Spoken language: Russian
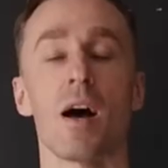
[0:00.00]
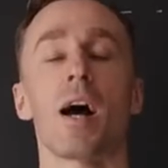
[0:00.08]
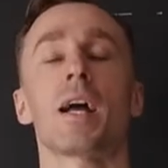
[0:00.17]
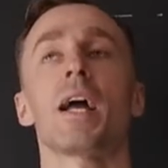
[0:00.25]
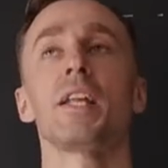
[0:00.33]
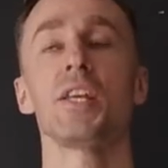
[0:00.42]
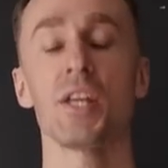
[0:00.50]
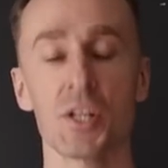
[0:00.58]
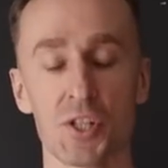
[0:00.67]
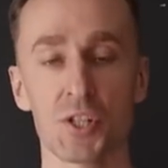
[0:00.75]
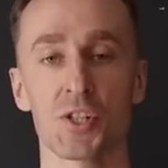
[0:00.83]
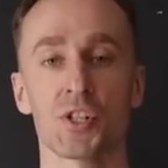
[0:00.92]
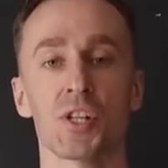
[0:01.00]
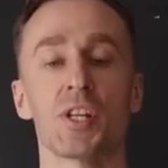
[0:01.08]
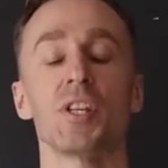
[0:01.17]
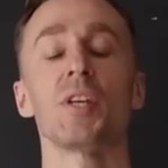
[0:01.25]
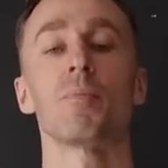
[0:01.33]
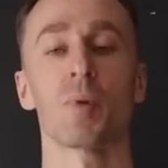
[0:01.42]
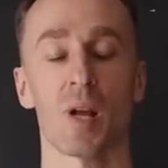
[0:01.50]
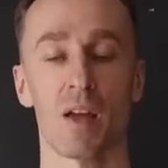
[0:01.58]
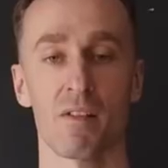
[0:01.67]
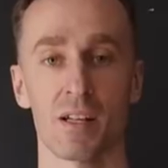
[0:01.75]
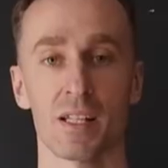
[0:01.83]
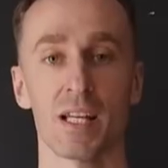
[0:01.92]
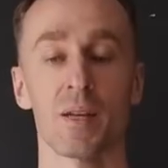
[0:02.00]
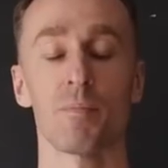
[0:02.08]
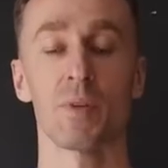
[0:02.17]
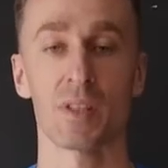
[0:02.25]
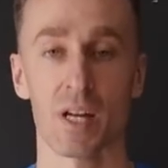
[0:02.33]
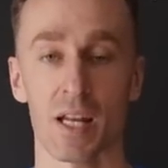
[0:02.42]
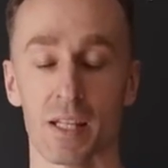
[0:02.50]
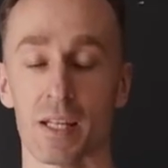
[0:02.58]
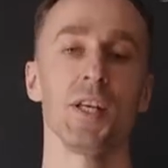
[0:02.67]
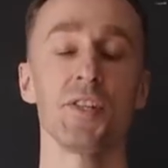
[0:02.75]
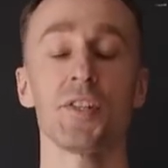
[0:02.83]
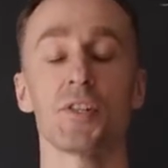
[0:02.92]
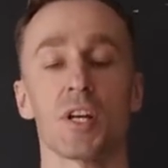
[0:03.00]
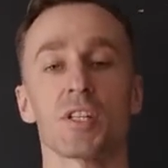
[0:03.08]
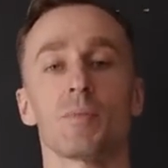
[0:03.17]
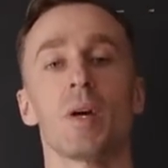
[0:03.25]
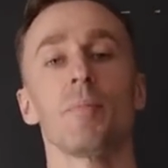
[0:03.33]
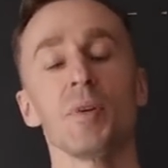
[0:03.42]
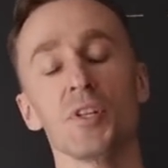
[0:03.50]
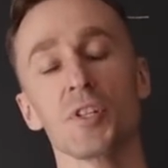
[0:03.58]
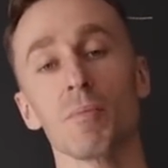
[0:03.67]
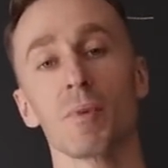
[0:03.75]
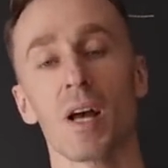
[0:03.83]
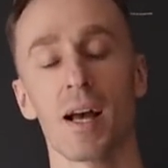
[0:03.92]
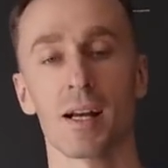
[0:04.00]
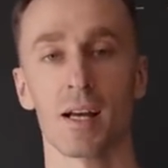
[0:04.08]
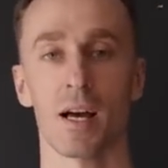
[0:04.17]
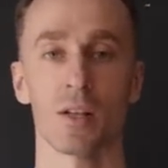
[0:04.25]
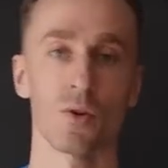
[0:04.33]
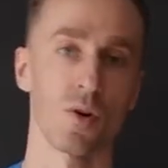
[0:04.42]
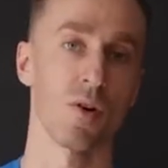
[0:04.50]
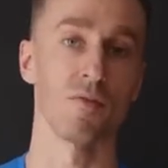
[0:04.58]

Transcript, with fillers: а, конечно же, неправильное питание. И сейчас мы опишем, как оно